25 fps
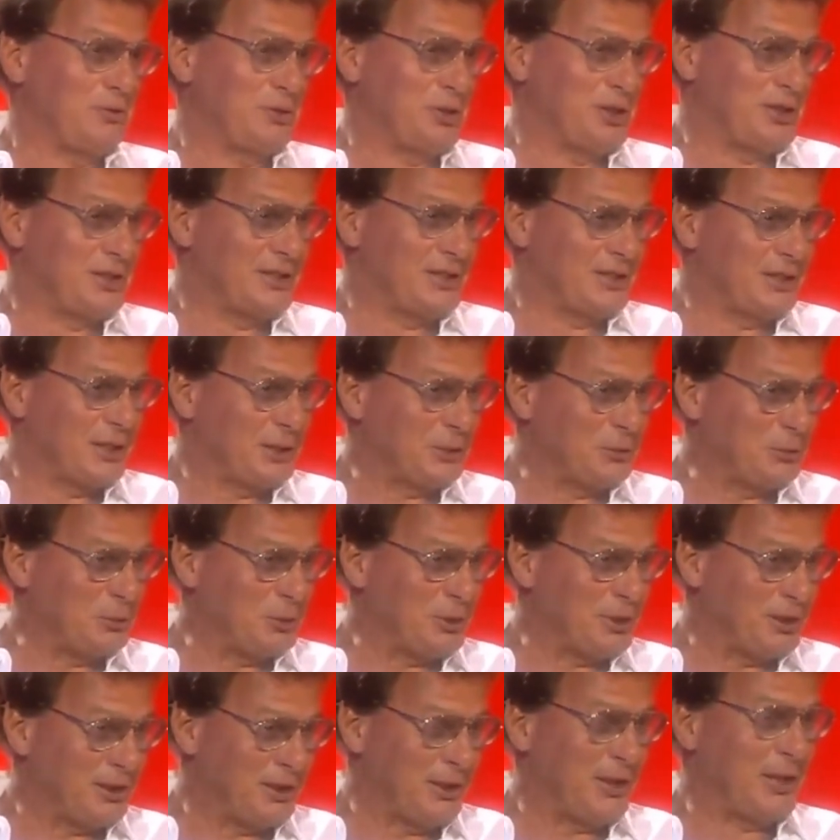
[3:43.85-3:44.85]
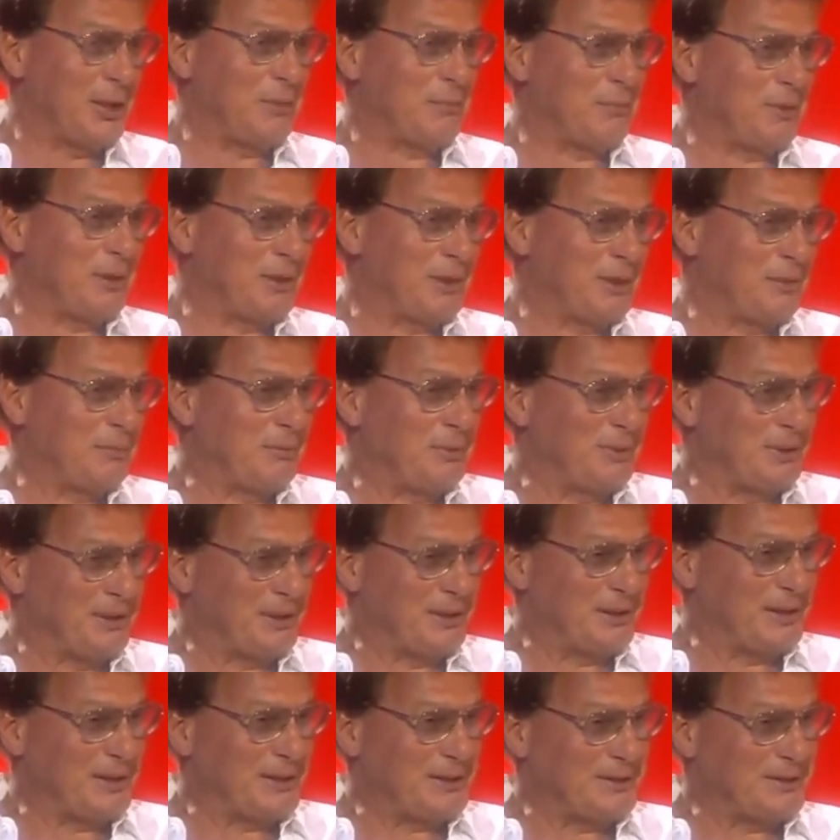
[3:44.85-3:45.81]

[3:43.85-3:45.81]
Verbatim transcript: в честь Анатолия Кельми она была